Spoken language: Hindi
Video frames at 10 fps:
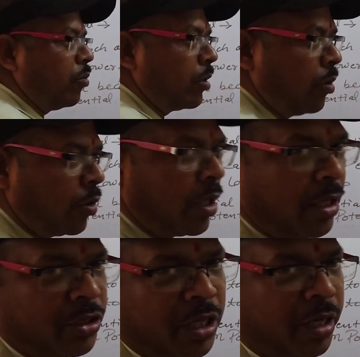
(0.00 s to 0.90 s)
खुद कहो
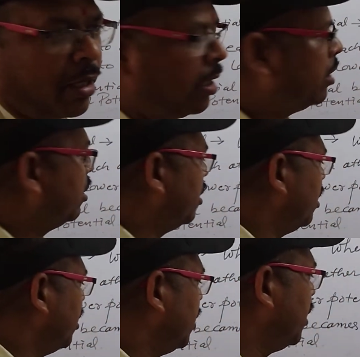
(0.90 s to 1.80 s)
कहाँ से आ गया
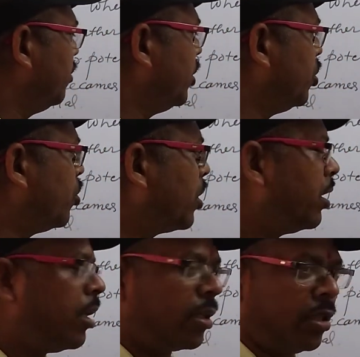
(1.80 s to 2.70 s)
ए बी दो
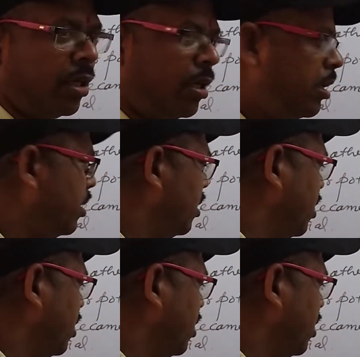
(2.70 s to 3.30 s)
कंडक्टर हैं